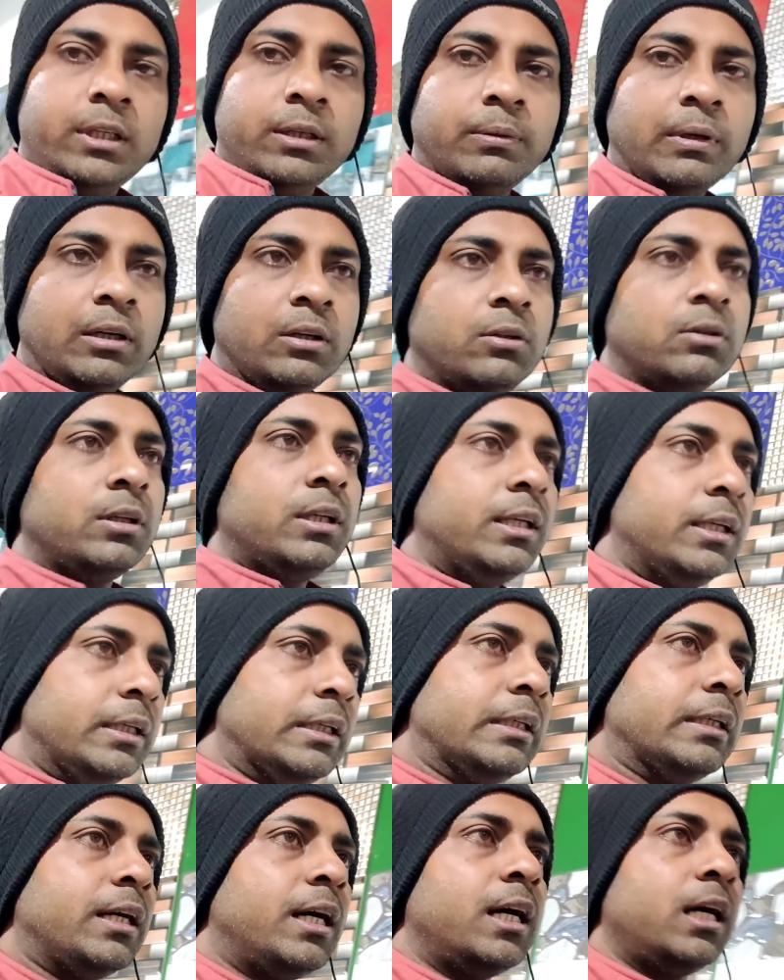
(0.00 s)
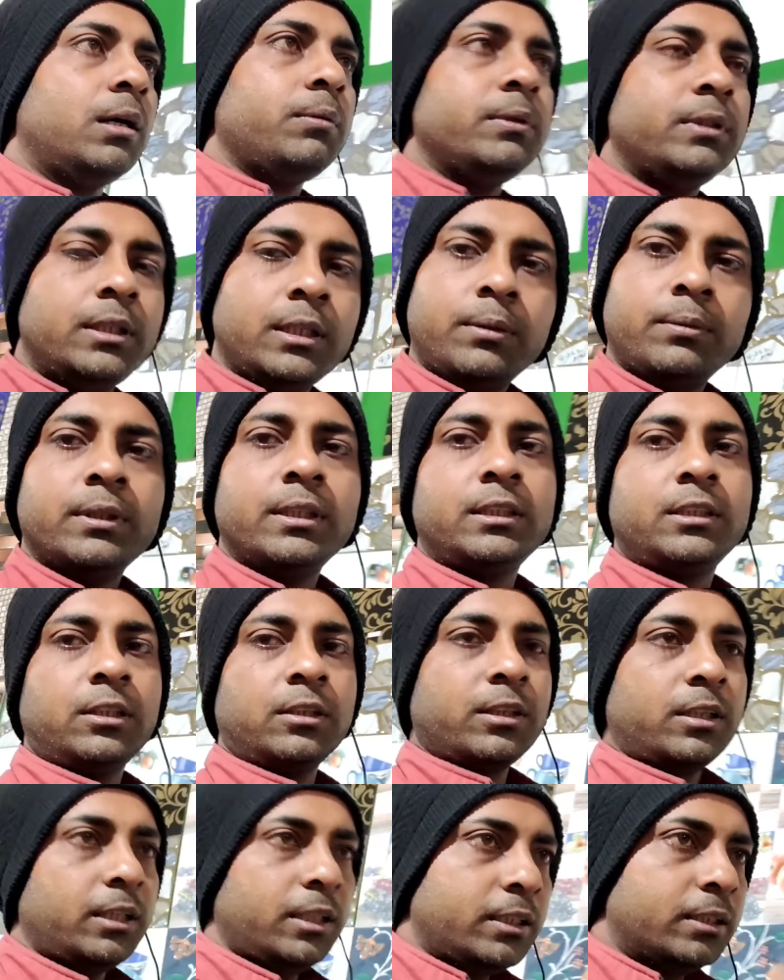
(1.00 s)
ব্যবসা ভালো করবে আগামীতে আমাদের
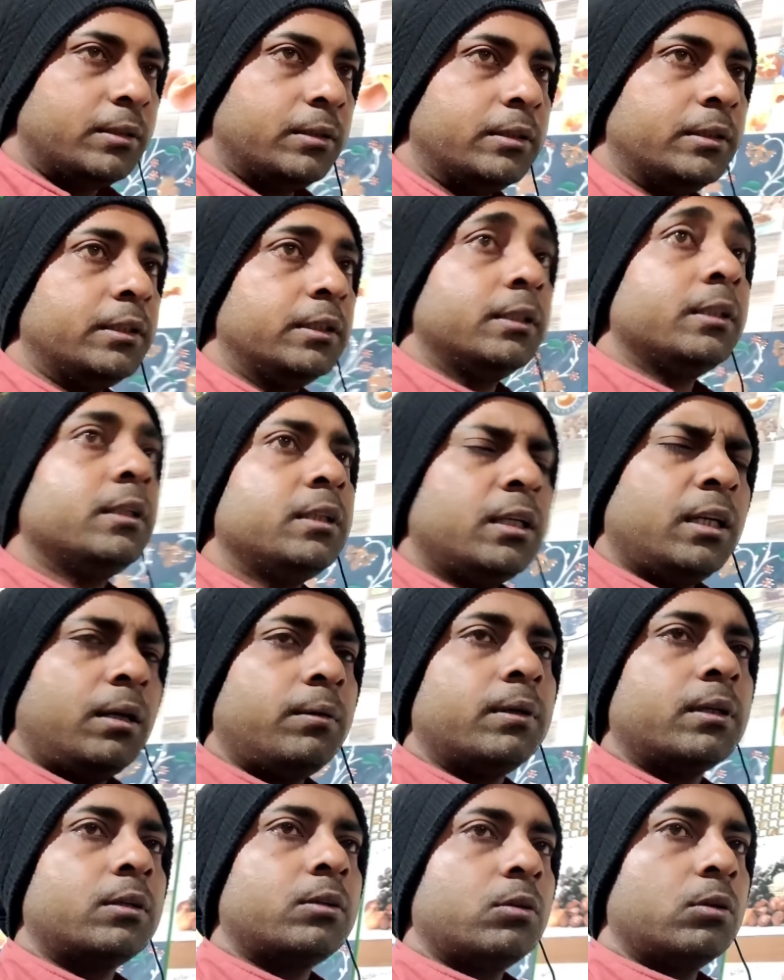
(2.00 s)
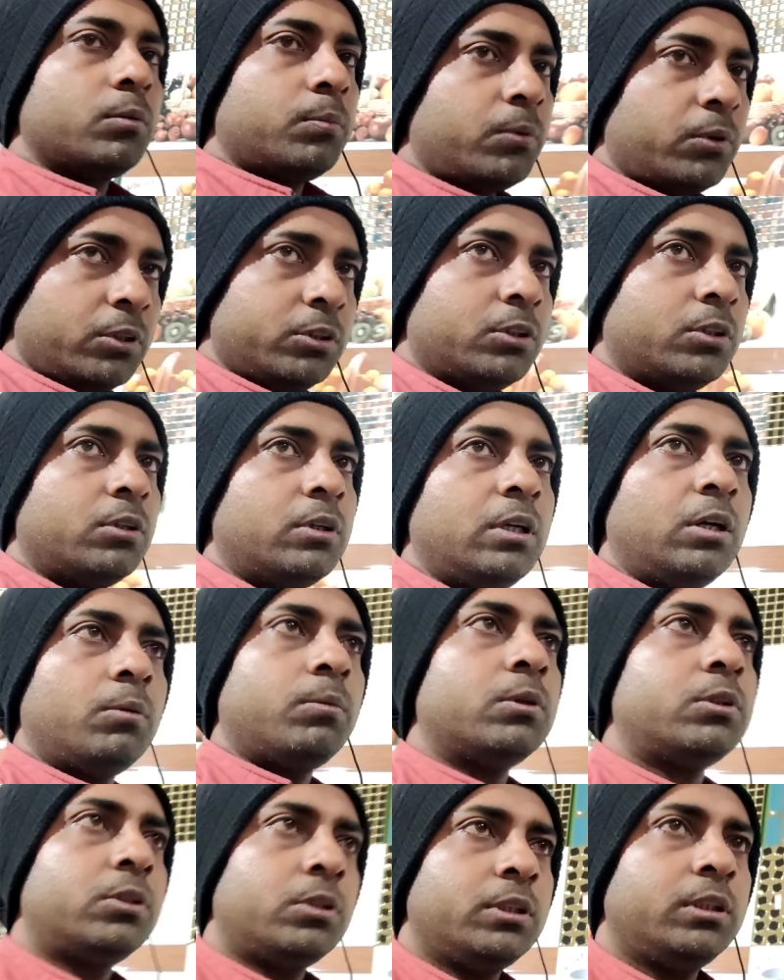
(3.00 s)
সঙ্গে আমার কোনো প্রয়োজন হলে
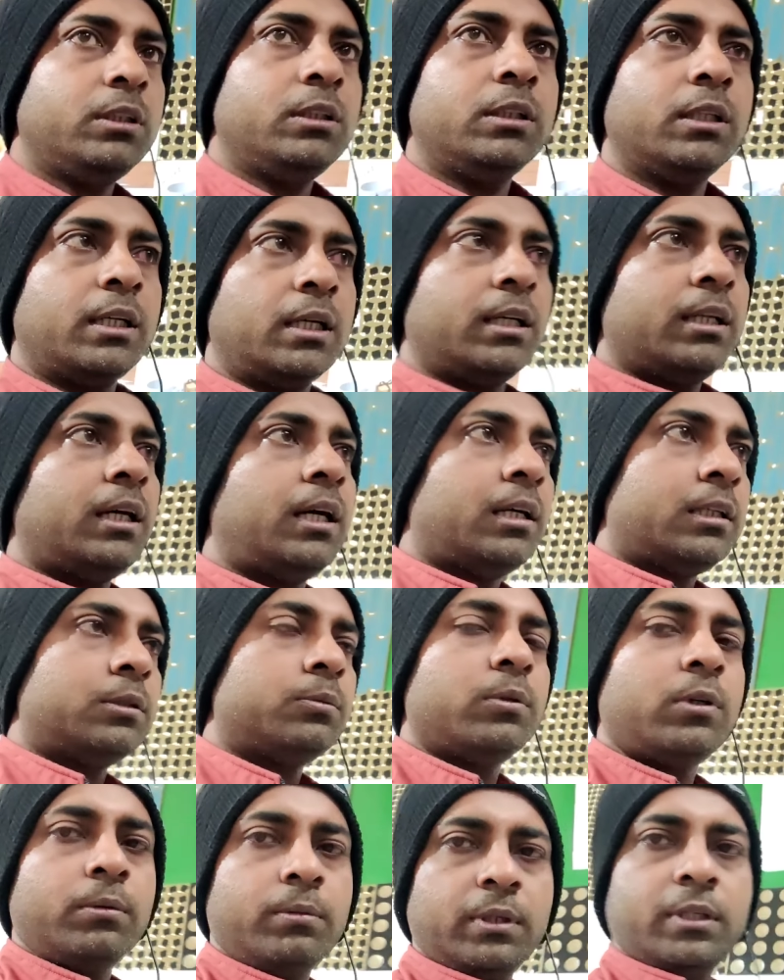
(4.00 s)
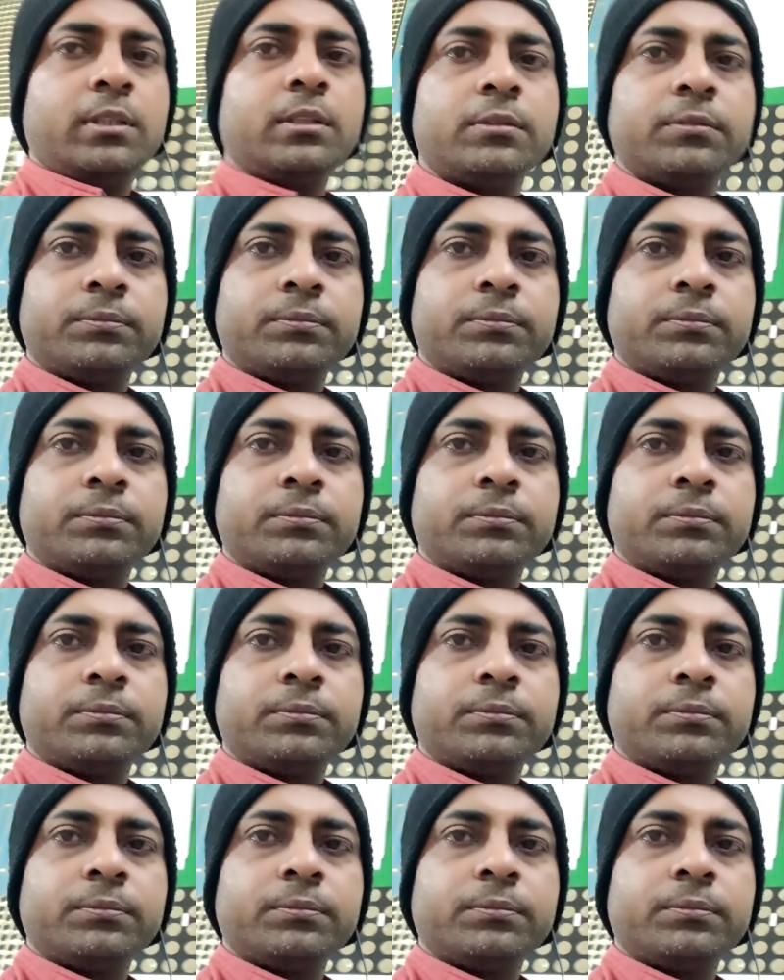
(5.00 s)
অবশ্যই এখানে আসবো আবার